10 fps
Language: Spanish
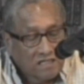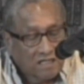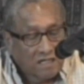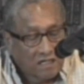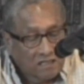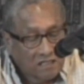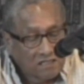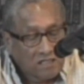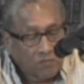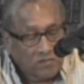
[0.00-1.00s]
que se
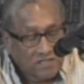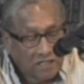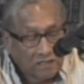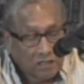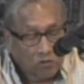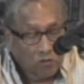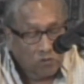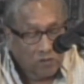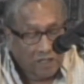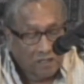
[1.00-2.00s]
caracteriza por ser
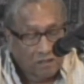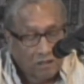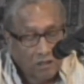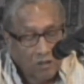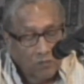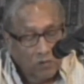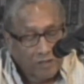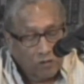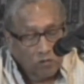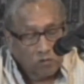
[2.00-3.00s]
intercultural,
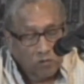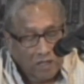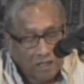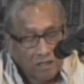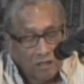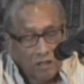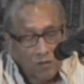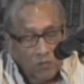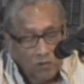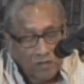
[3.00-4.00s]
pluricultural,
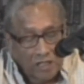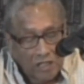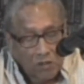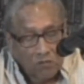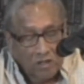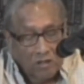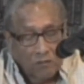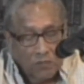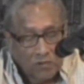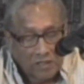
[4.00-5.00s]

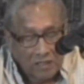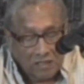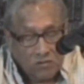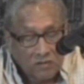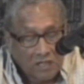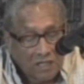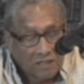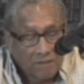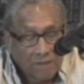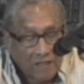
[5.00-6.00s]
plurilingüe,
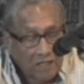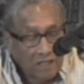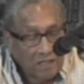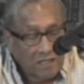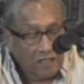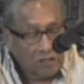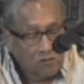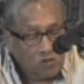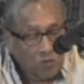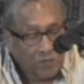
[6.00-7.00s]
plurinacional, ya
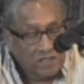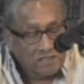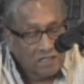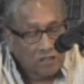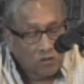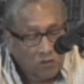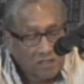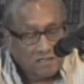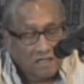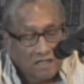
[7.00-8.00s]
que nuestro país tiene
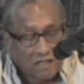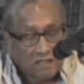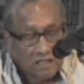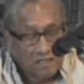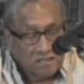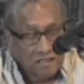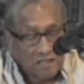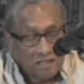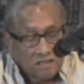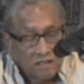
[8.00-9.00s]
todas estas
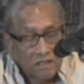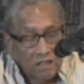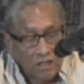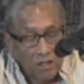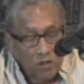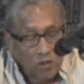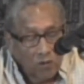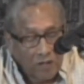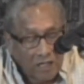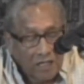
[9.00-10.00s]
características.
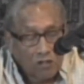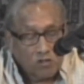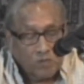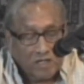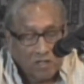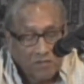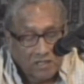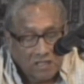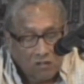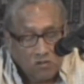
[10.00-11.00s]
Y ojalá los
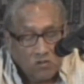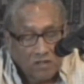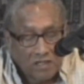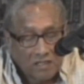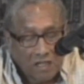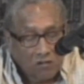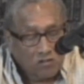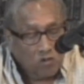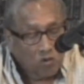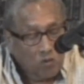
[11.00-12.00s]
parlamentarios
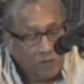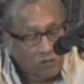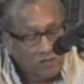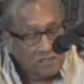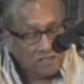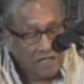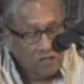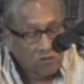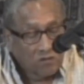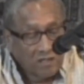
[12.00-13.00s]
originarios que ocupan un
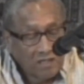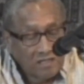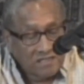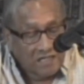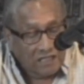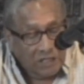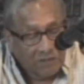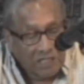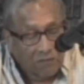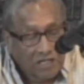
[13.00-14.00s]
escaño se
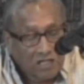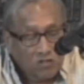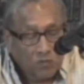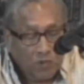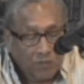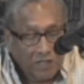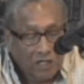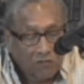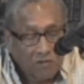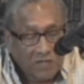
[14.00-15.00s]
atrevan a hablar en su
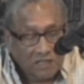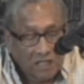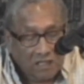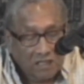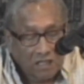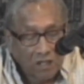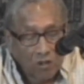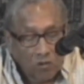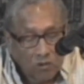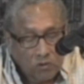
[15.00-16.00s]
propia lengua materna
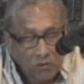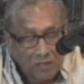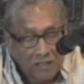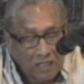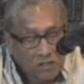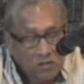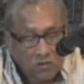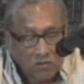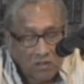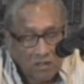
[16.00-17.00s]
con todo el
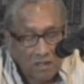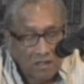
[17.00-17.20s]
derecho